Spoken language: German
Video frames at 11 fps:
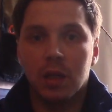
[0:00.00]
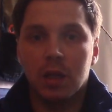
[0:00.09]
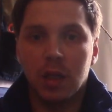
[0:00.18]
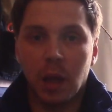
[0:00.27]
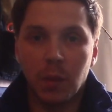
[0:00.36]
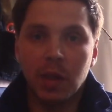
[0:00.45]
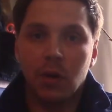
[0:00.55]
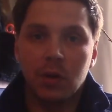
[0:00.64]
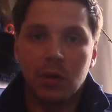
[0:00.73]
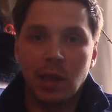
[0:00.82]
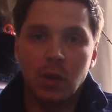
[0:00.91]
Da muss auch
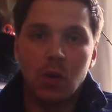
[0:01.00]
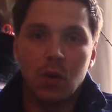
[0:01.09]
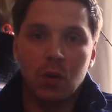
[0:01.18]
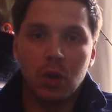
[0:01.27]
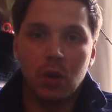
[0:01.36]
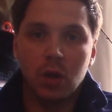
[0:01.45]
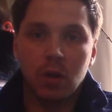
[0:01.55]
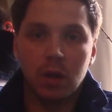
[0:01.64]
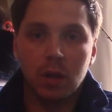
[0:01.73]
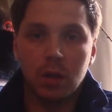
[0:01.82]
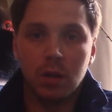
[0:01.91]
eine psychologische
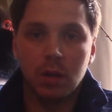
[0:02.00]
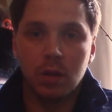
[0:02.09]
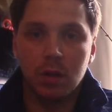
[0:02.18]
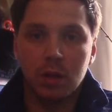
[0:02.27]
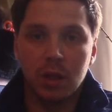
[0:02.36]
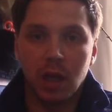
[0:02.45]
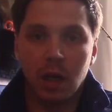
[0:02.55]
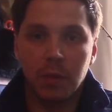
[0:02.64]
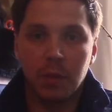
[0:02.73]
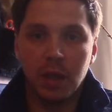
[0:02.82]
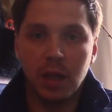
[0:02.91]
äh,
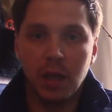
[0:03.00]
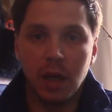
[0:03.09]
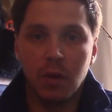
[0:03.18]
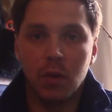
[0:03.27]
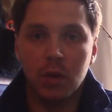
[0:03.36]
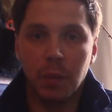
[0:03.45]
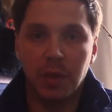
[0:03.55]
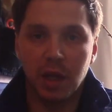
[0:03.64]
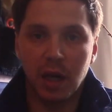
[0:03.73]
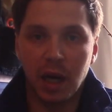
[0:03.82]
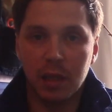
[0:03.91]
Therapie her oder
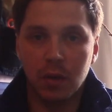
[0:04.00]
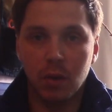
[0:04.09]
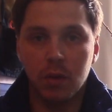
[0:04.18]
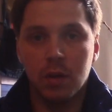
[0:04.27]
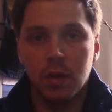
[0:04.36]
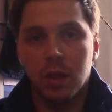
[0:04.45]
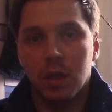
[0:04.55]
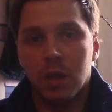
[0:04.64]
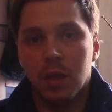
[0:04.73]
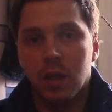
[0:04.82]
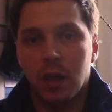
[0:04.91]
Beratung.
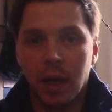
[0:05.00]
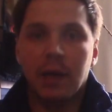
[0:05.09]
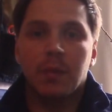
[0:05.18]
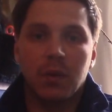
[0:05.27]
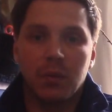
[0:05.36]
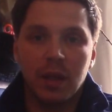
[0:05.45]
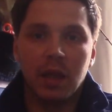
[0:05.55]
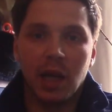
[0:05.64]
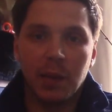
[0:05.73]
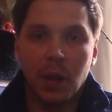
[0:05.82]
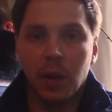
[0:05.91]
Äh, man fängt ja
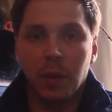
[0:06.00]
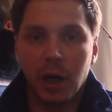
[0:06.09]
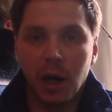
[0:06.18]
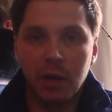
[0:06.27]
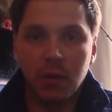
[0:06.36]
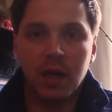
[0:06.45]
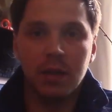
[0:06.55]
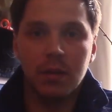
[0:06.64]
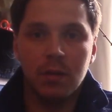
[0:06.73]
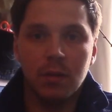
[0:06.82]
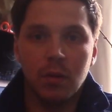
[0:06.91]
erstmal eine Beratung
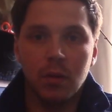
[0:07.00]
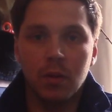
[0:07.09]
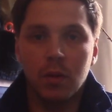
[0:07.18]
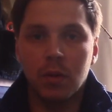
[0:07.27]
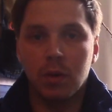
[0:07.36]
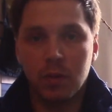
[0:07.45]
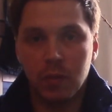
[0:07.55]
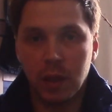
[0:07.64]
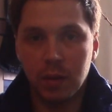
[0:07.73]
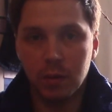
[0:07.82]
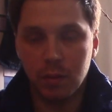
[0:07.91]
an und
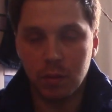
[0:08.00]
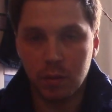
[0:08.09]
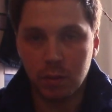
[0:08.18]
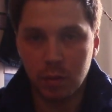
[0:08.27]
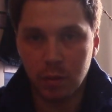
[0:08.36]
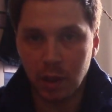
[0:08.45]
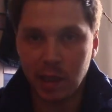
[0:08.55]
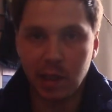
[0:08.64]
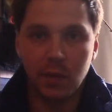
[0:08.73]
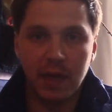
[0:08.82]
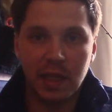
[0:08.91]
wenn es
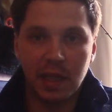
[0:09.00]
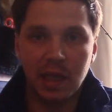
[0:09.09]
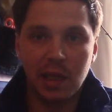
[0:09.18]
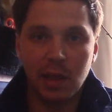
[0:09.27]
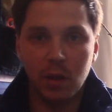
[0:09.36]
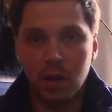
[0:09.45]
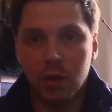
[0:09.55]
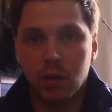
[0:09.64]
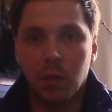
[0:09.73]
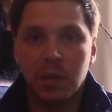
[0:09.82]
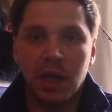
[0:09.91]
soweit sein sollte,
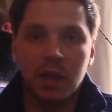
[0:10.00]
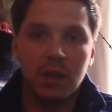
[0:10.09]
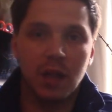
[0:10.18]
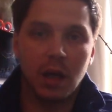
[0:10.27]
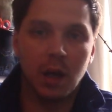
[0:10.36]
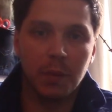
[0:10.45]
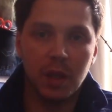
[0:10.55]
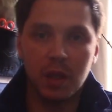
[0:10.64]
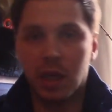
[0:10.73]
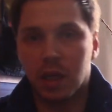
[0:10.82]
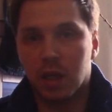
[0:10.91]
kommt eine Therapie
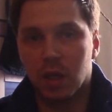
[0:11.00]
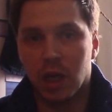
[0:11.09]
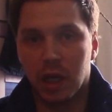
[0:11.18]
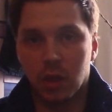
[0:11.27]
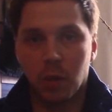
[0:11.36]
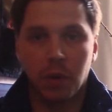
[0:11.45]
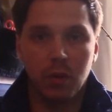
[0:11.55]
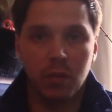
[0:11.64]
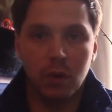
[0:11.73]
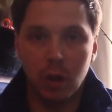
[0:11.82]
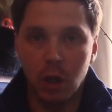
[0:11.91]
jeglicher Art. Ob auf,
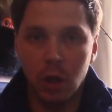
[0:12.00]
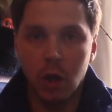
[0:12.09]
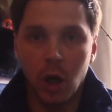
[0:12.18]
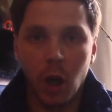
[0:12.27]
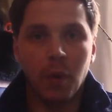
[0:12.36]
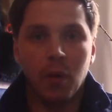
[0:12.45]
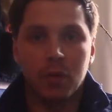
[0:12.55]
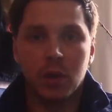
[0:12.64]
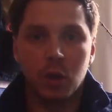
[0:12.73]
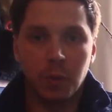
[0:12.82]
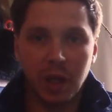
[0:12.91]
ob auf
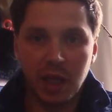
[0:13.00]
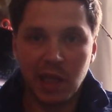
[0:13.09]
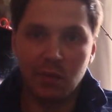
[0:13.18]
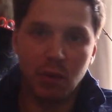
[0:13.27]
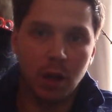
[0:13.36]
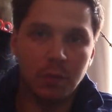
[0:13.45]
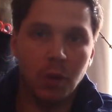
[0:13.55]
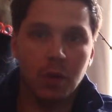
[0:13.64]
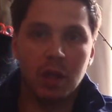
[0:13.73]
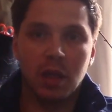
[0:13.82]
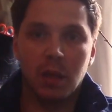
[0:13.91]
Gesprächsform
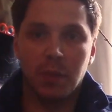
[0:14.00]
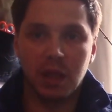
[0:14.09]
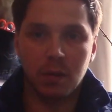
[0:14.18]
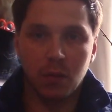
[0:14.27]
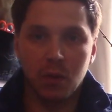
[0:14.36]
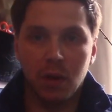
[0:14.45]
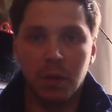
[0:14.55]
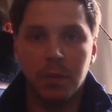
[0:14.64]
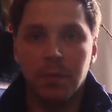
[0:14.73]
oder Tablettenform